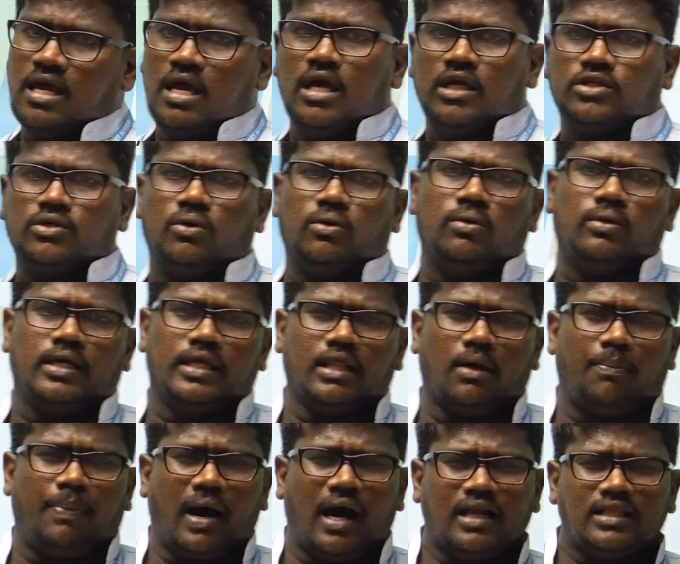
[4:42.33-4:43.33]
ஸோ இதை
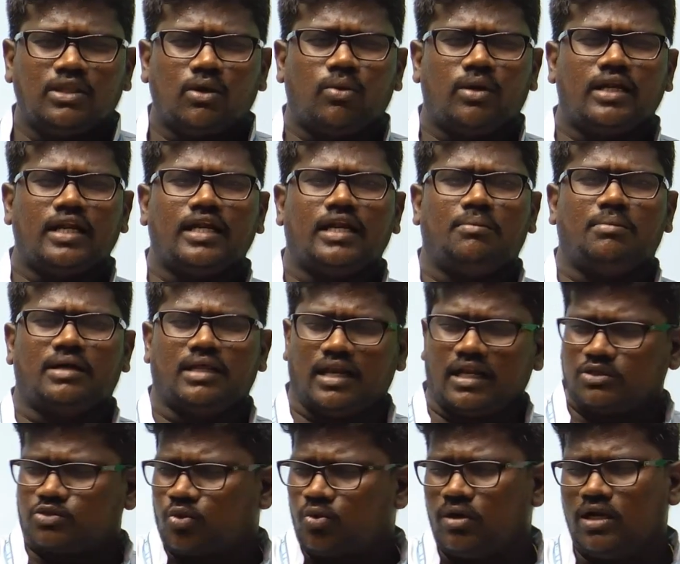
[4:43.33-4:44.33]
பார்த்த உடனே நம்ம எல்லாம்
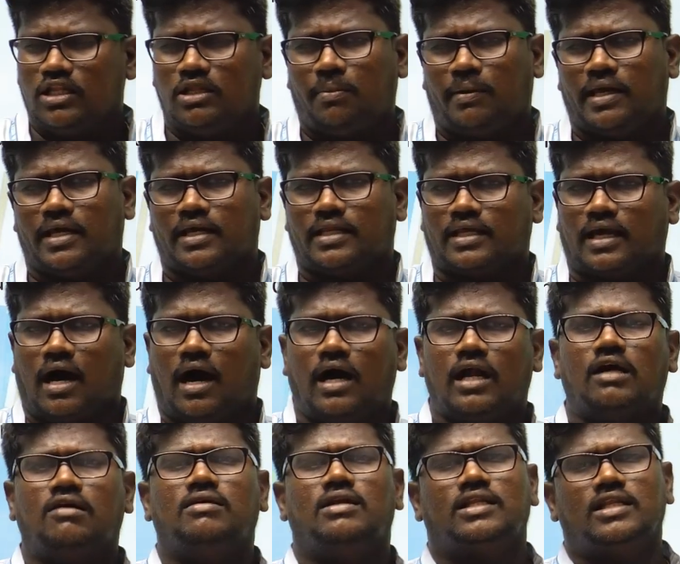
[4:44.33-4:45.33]
ஸ்கூல்ல இருந்து படிக்கிறதுங்க
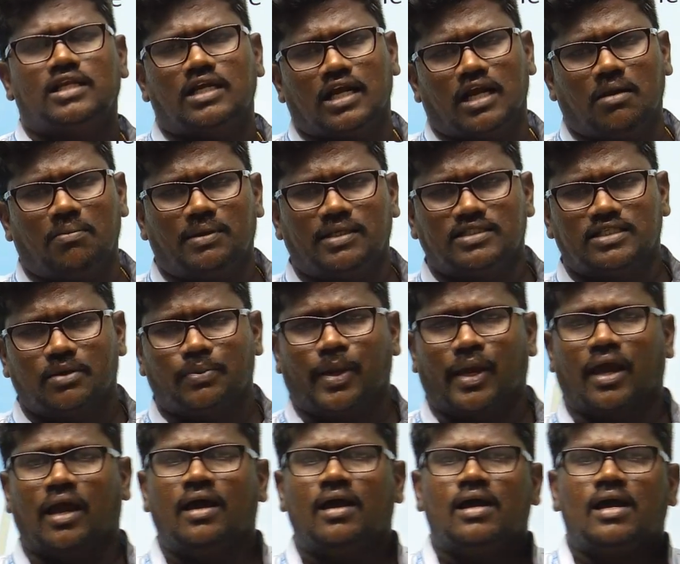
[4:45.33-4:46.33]
ஆறாவதுல இருந்து நீங்க எல்லாம் படிச்சிருப்பீங்க
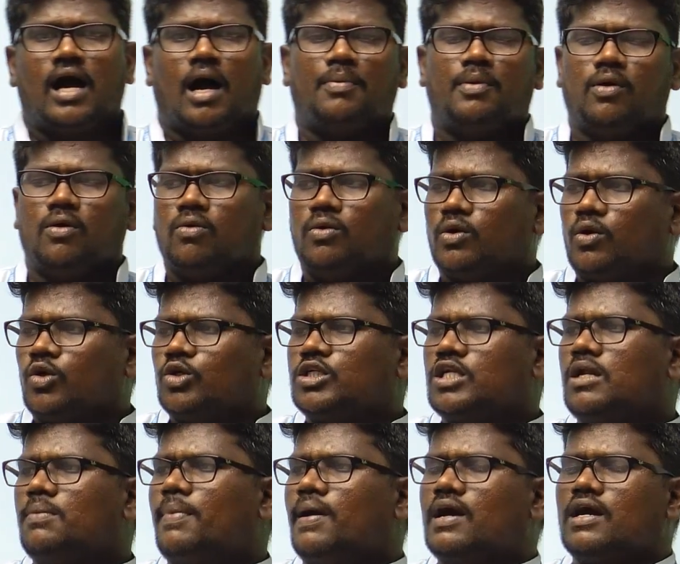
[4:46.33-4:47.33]
அப்போ ஒரு கொஸ்டினை
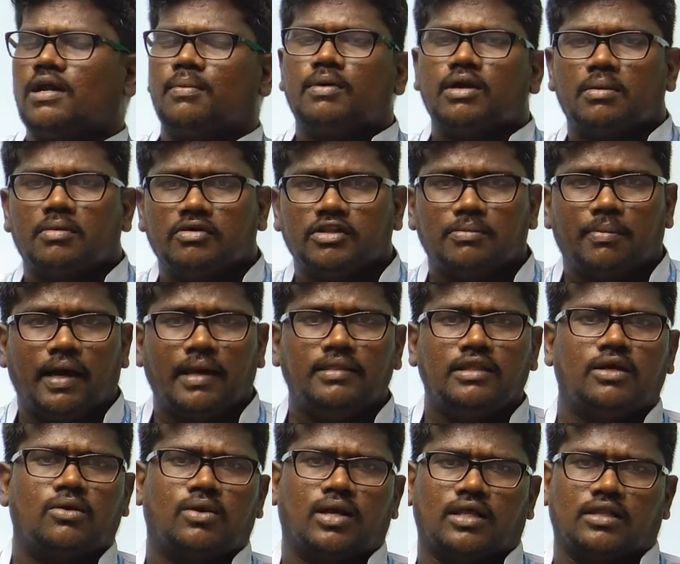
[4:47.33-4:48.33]
பாக்குறப்போ நம்ம வந்து
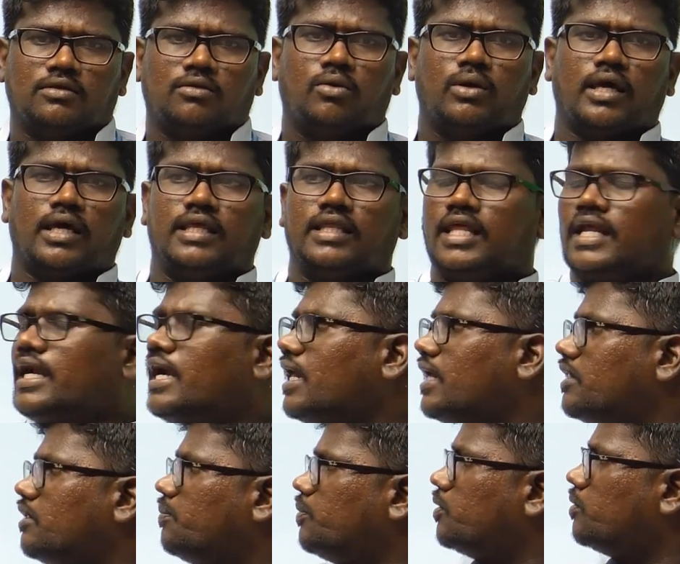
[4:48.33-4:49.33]
பயந்துடக்கூடாது ஓகே இது என்னடா
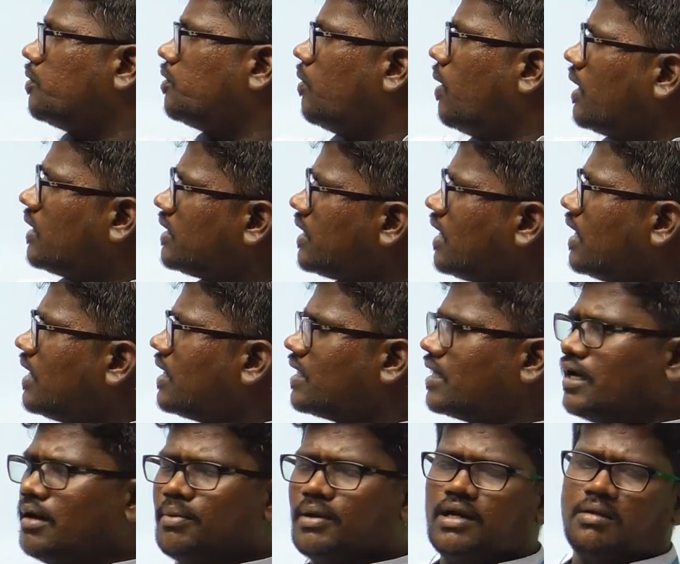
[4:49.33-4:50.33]
இது புது புது வார்த்தைகளா இருக்கு
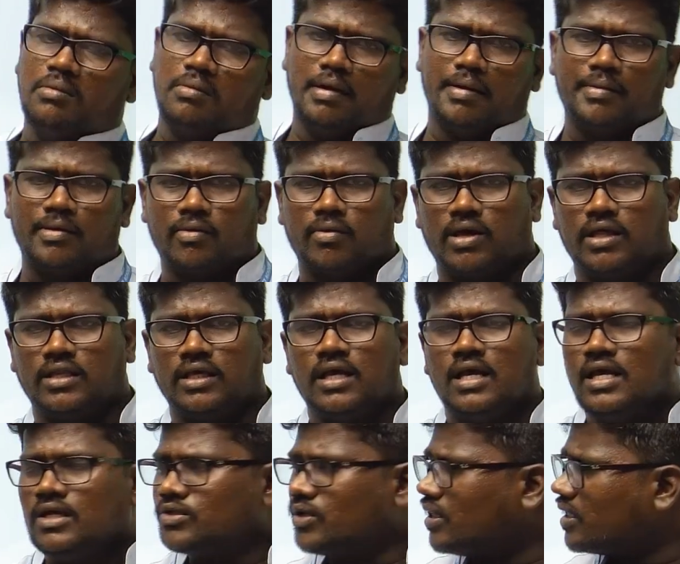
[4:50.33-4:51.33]
அப்படின்னு நம்ம பயப்படக்கூடாது
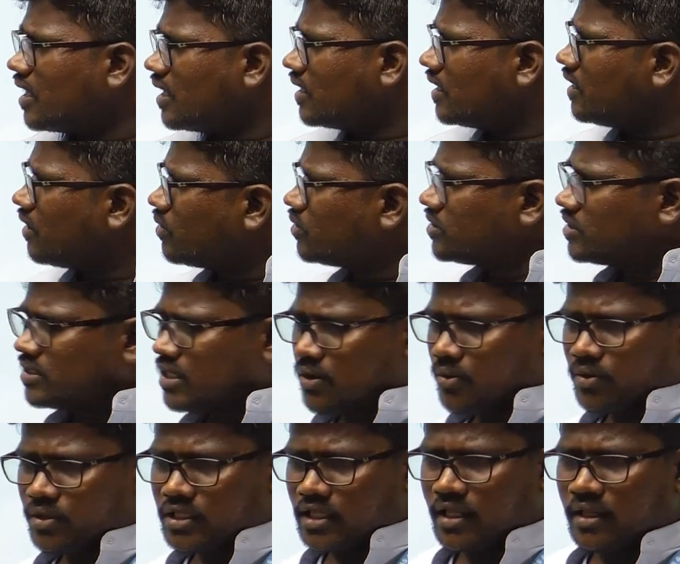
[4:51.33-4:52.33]
ஸோ அதுக்காக தான் இந்த கொஸ்டின்ஸ் எல்லாம்
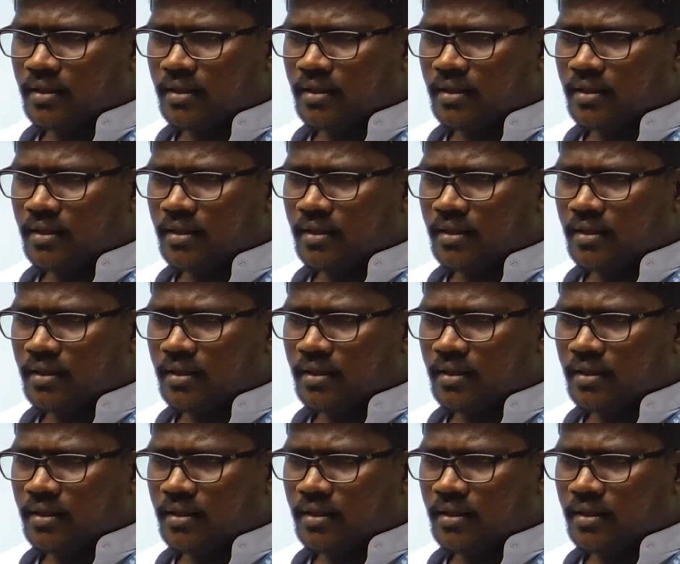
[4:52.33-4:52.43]
கொடுத்தது